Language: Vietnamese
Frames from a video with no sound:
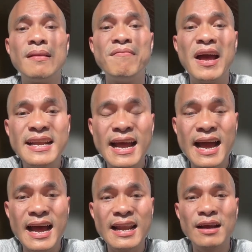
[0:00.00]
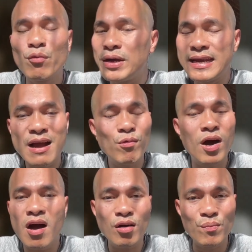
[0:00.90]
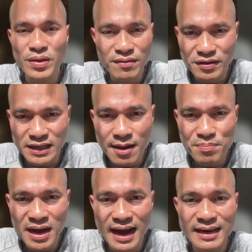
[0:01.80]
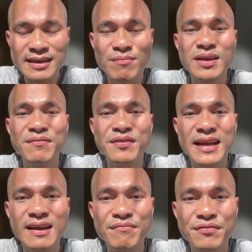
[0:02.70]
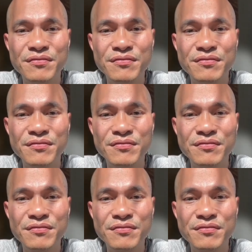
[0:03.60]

Vanguard là quỹ nào của họ cũng chi phí thấp cả trong khi Fidel,